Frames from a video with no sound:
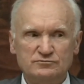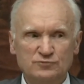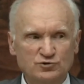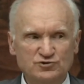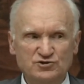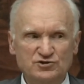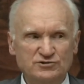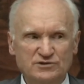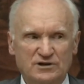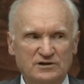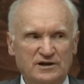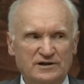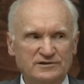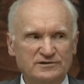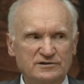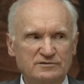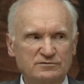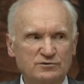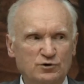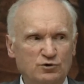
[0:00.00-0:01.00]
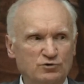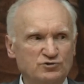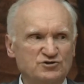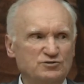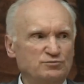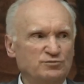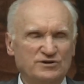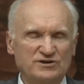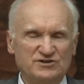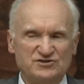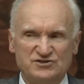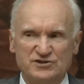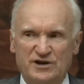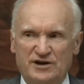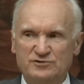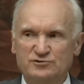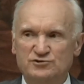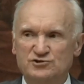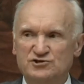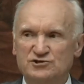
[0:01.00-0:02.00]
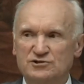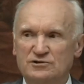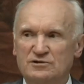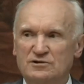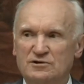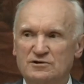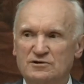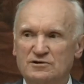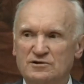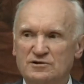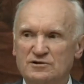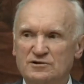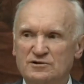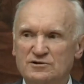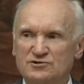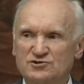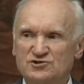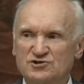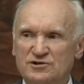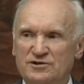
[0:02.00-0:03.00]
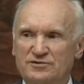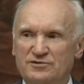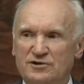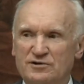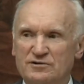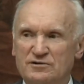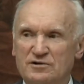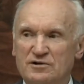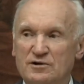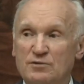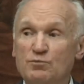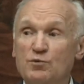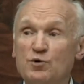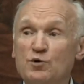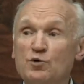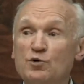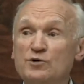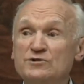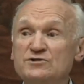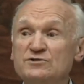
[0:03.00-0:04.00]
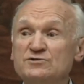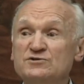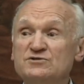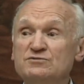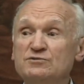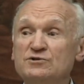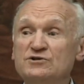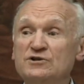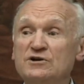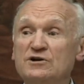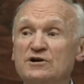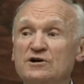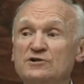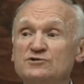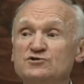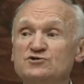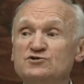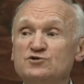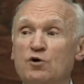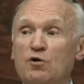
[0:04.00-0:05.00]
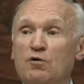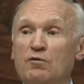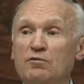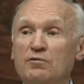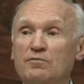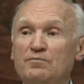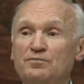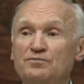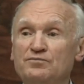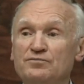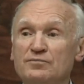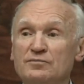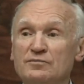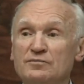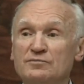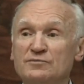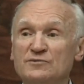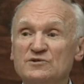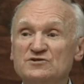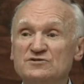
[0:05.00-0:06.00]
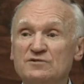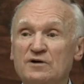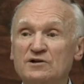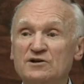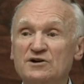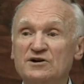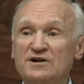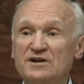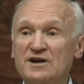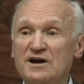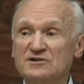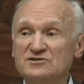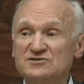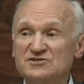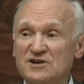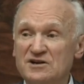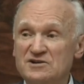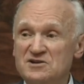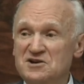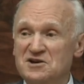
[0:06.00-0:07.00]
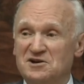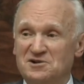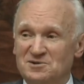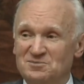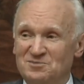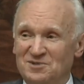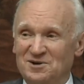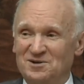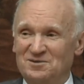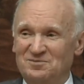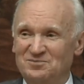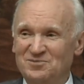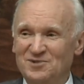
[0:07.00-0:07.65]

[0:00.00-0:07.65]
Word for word: очень талантливый, очень многознающий человек против святых отцов. Назвал их реакционерами,